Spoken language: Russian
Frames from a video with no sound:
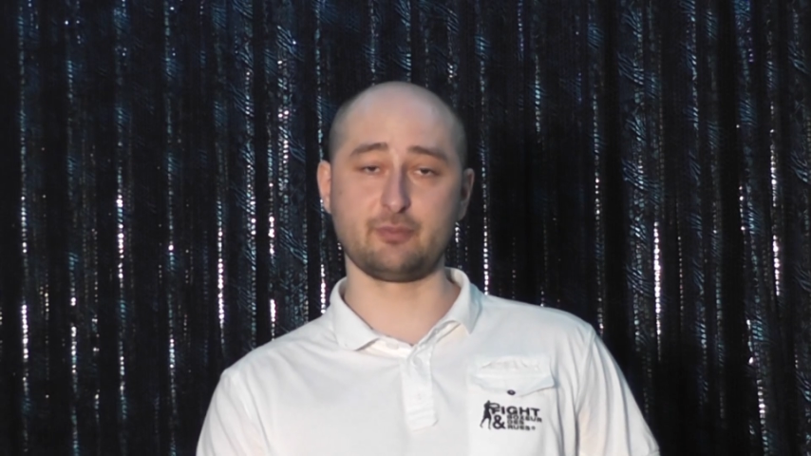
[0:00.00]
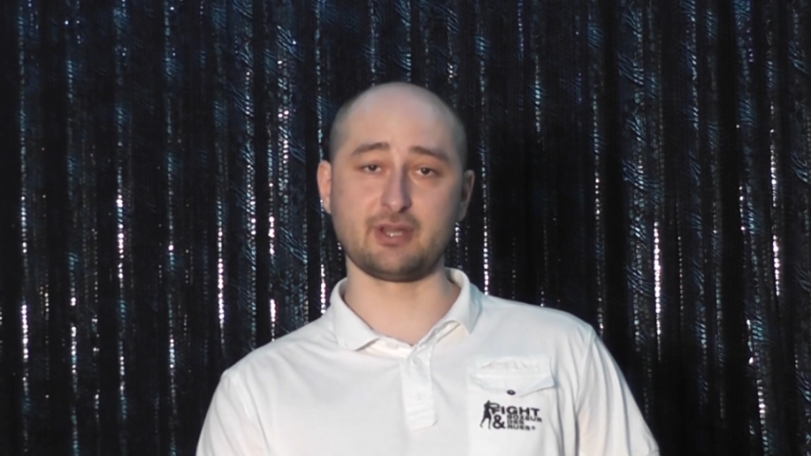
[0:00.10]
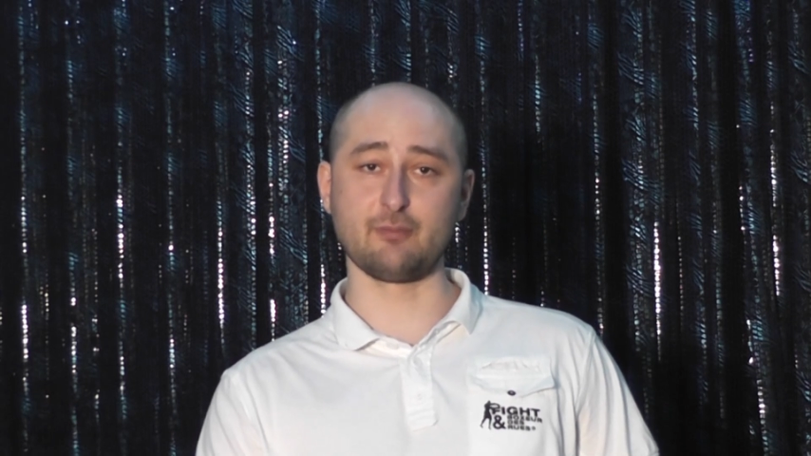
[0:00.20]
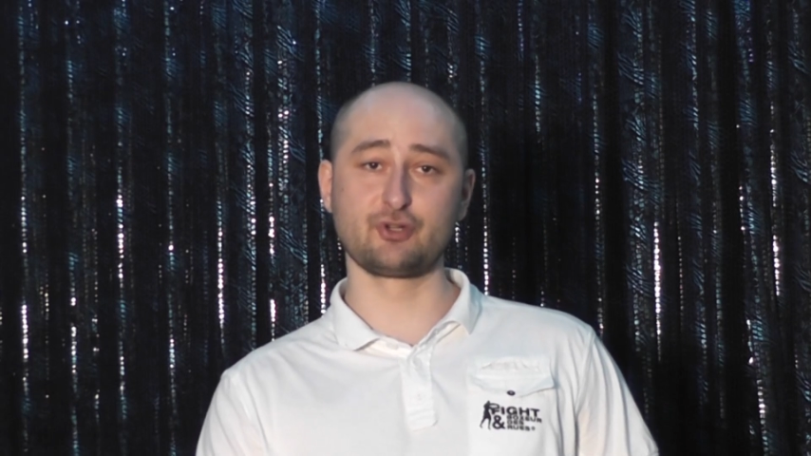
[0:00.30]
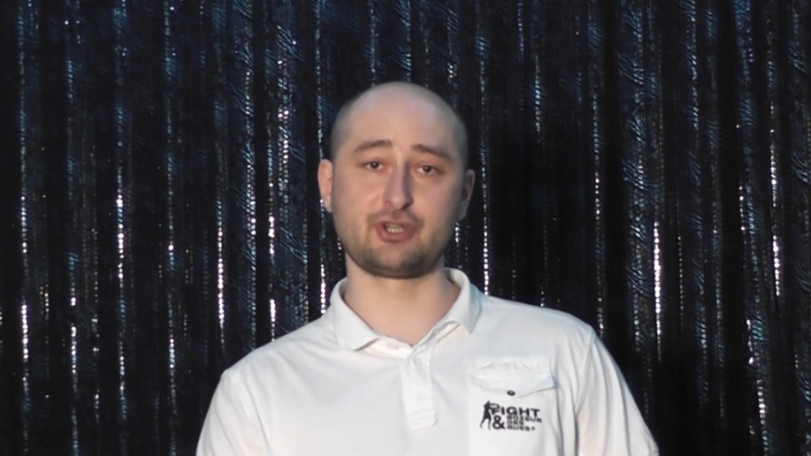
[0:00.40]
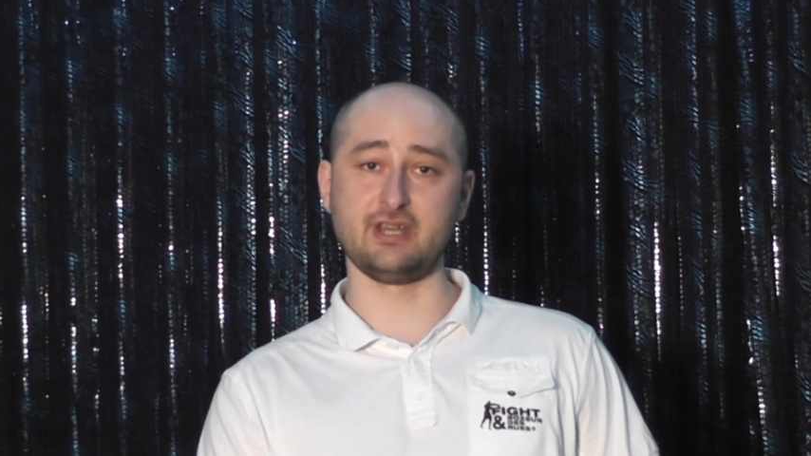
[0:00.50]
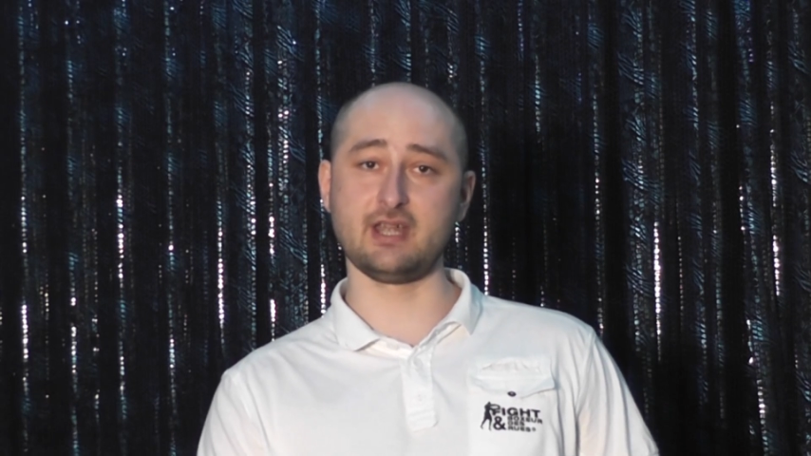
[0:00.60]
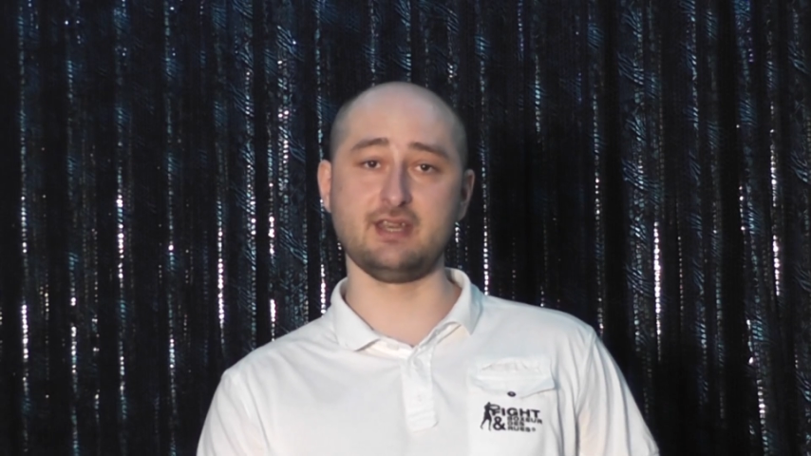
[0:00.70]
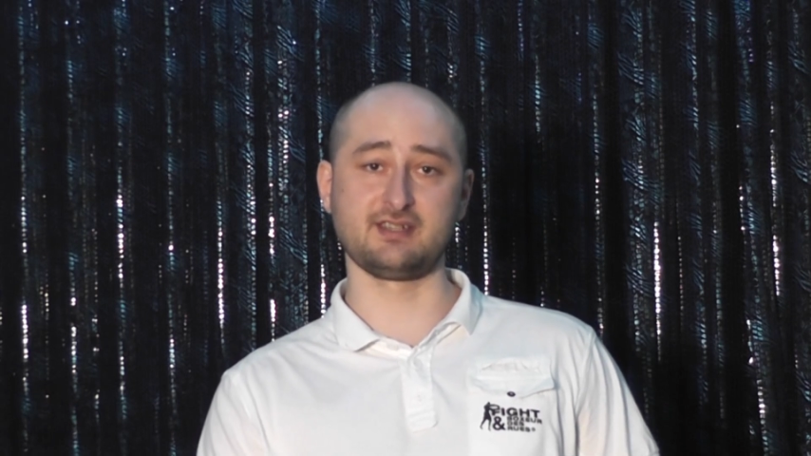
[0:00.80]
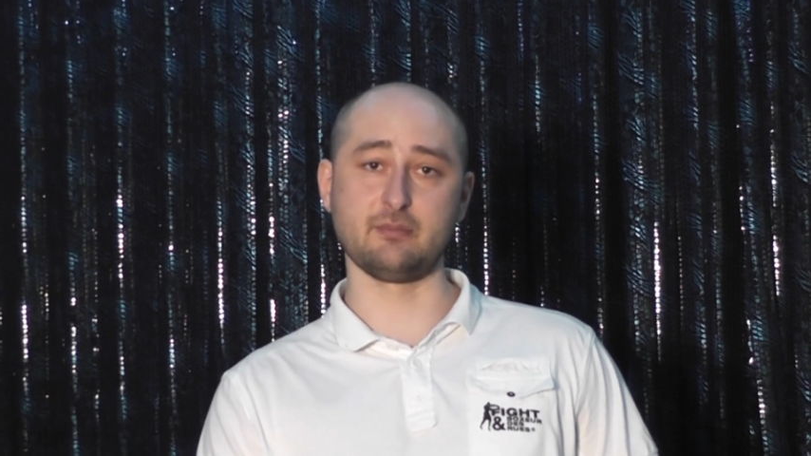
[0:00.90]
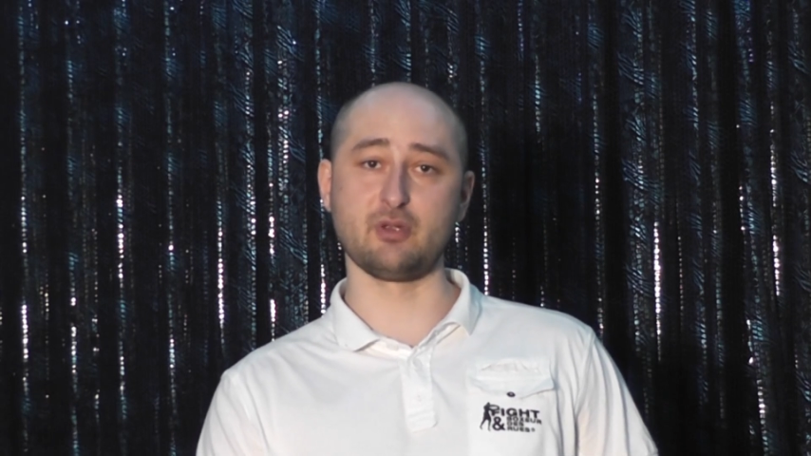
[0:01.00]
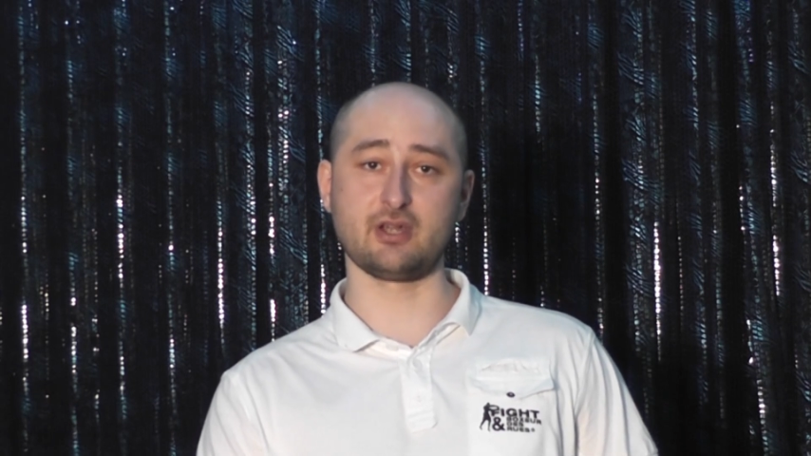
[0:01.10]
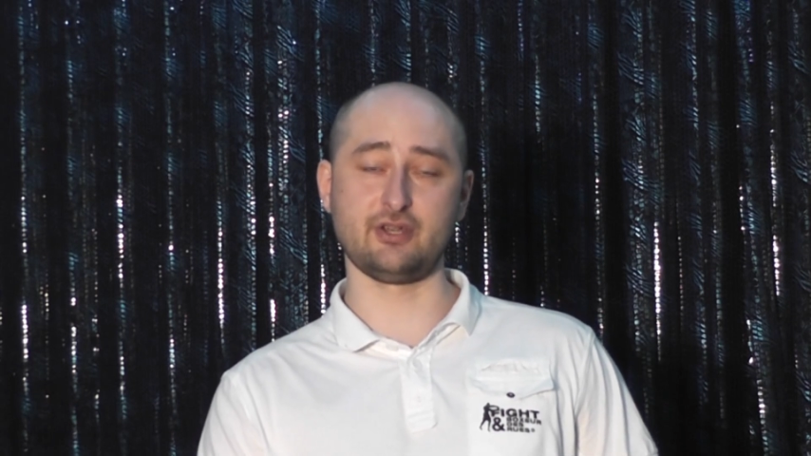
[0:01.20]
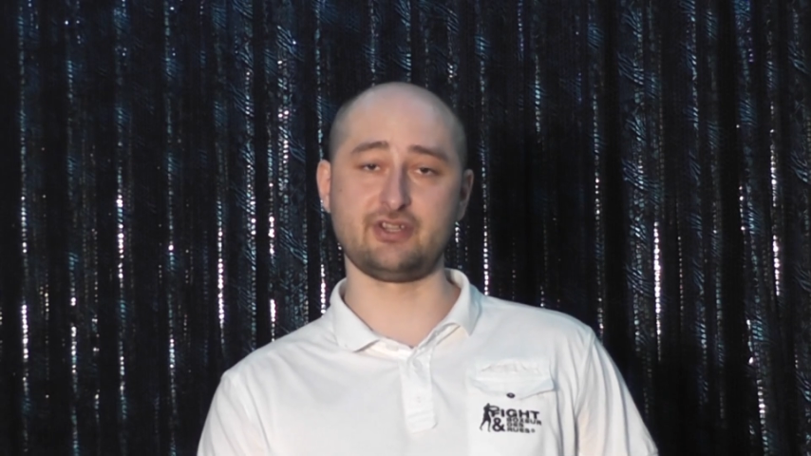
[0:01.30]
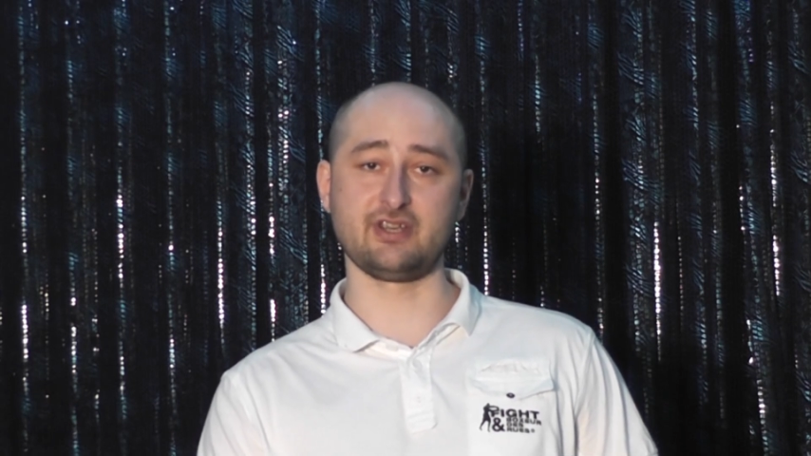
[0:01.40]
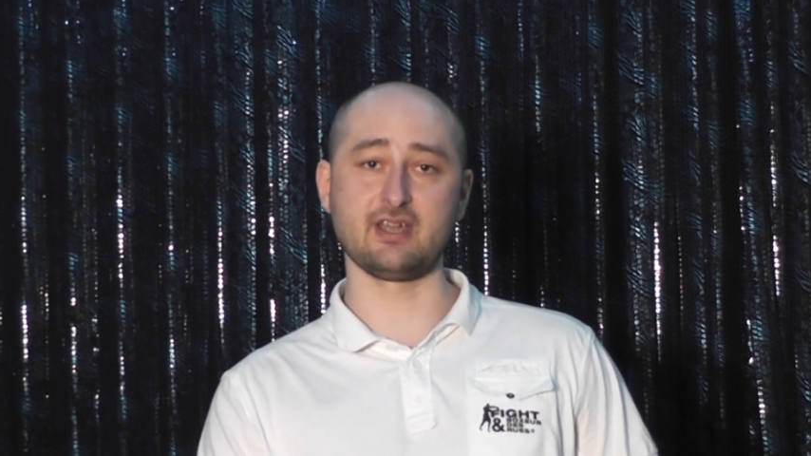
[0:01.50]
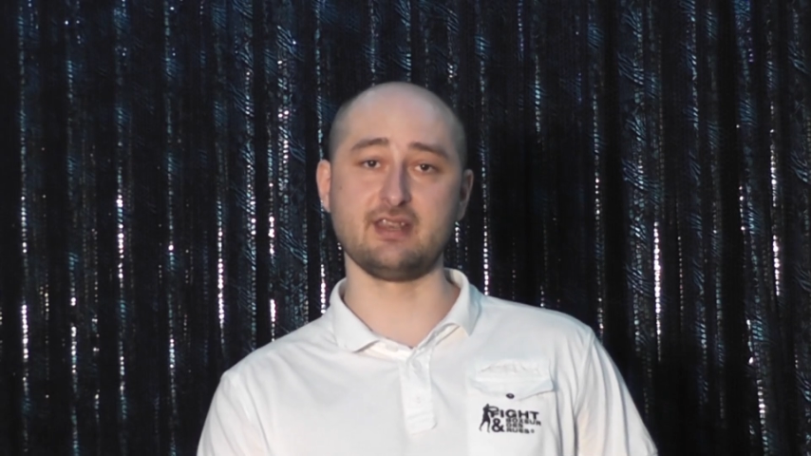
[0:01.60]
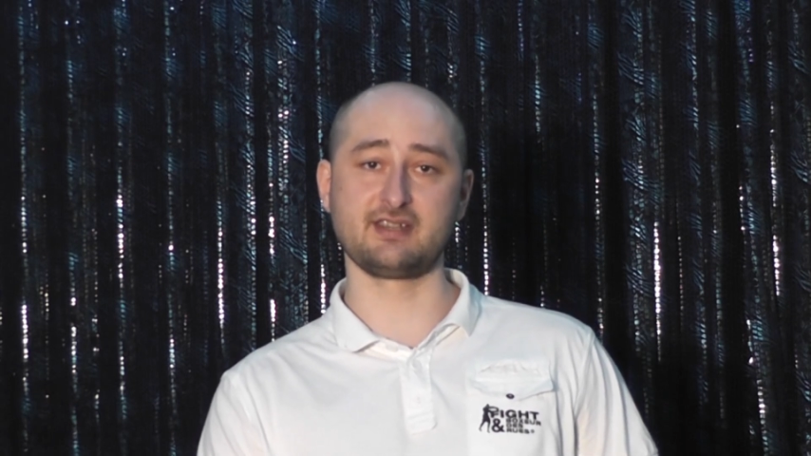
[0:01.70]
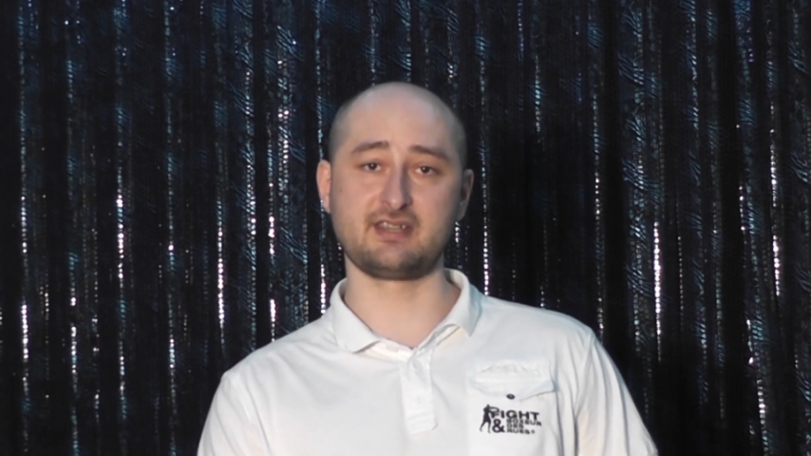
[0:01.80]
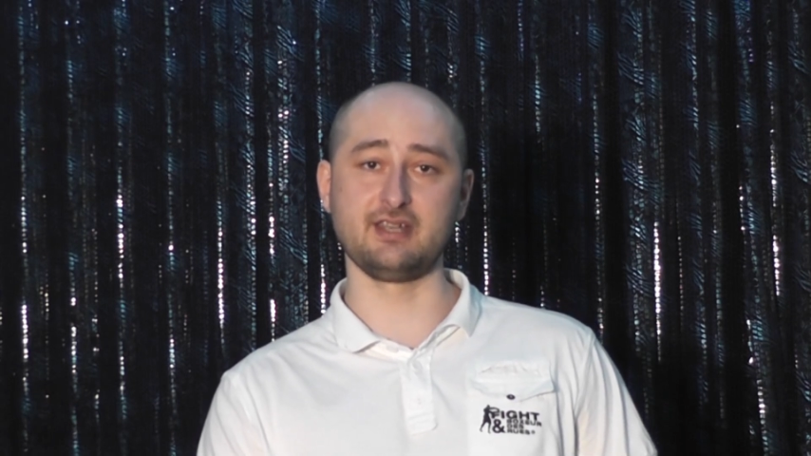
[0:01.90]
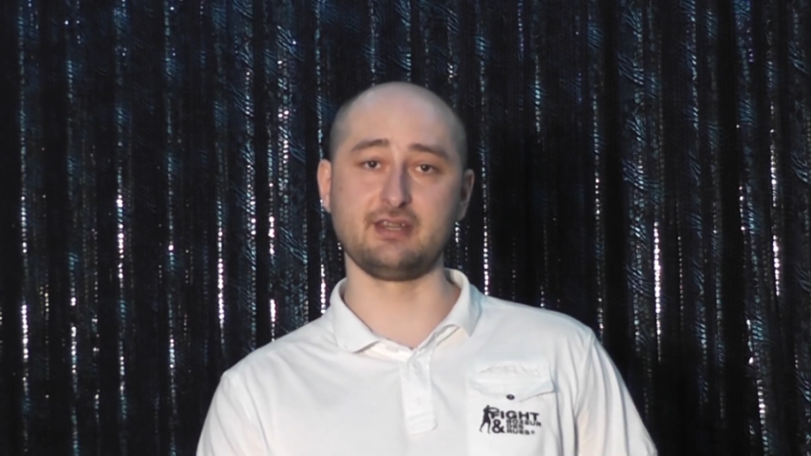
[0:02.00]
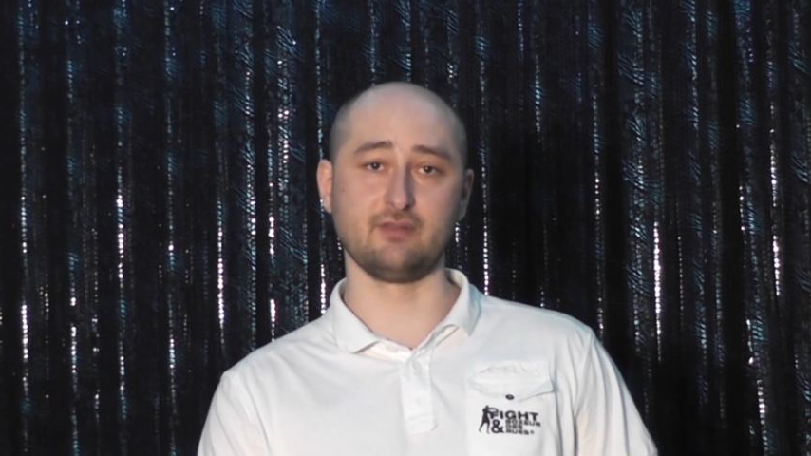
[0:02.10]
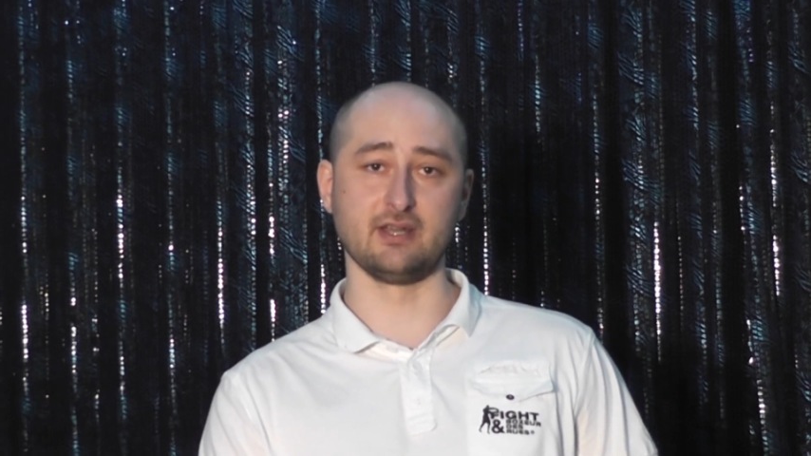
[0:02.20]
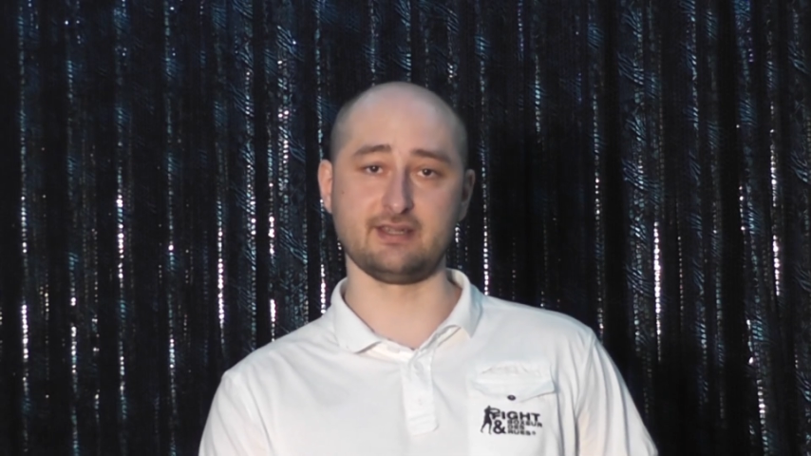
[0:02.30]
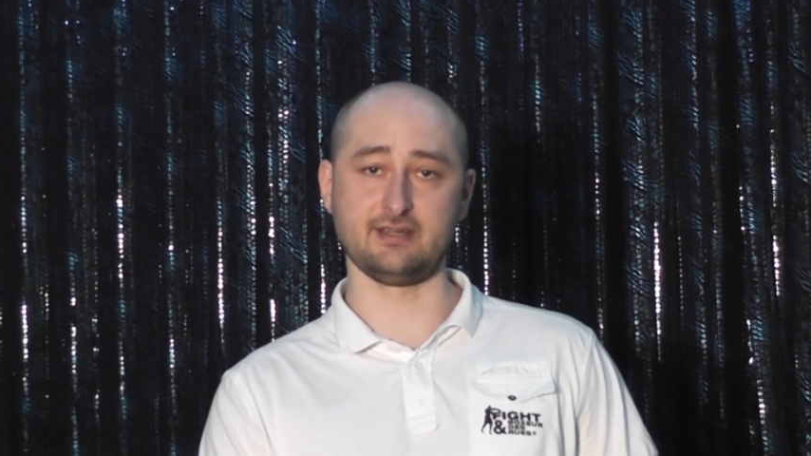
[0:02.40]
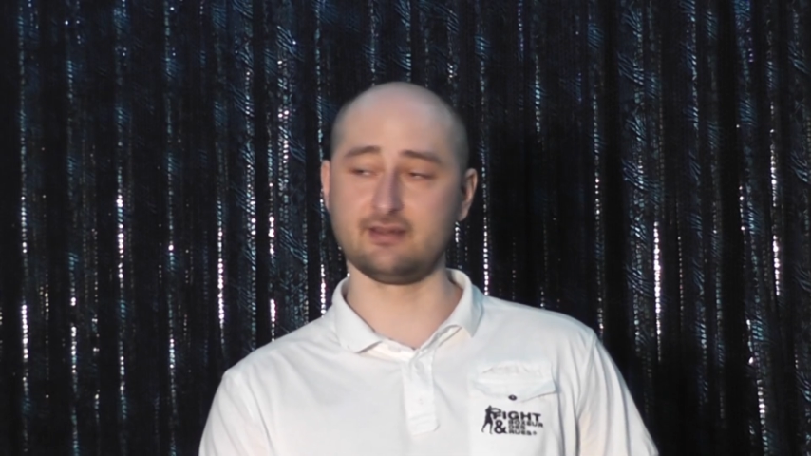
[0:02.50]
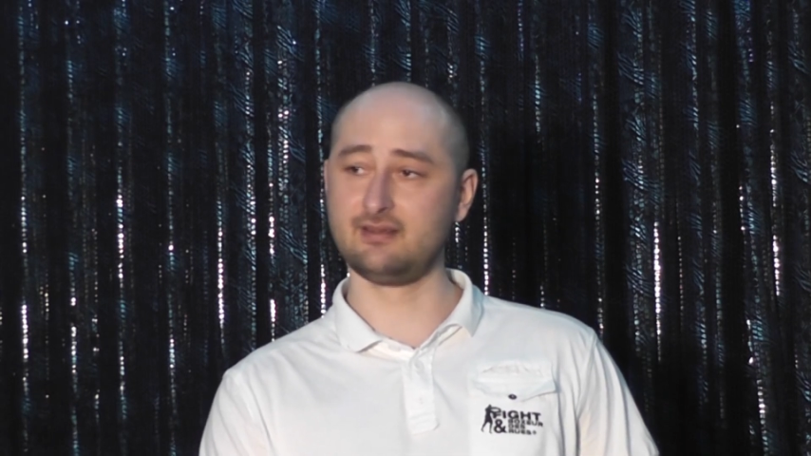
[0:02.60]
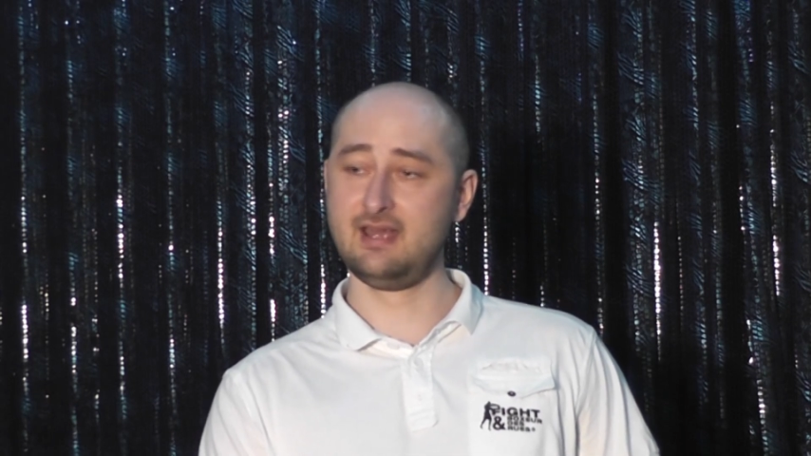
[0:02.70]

потому что я не собираюсь стирать носки этой власти.